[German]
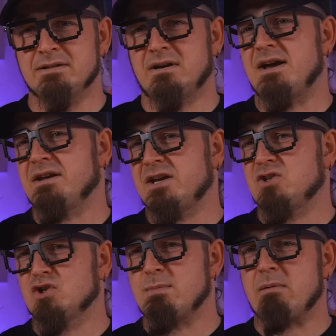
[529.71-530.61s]
Also rein
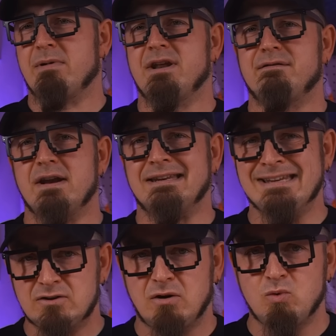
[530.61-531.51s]
rechnerisch mag man da vielleicht
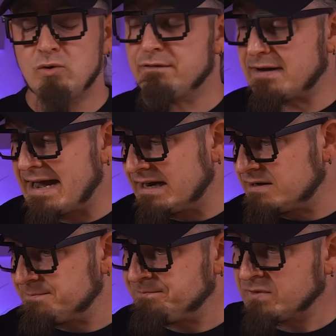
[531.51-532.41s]
hinkommen, ohne Frage.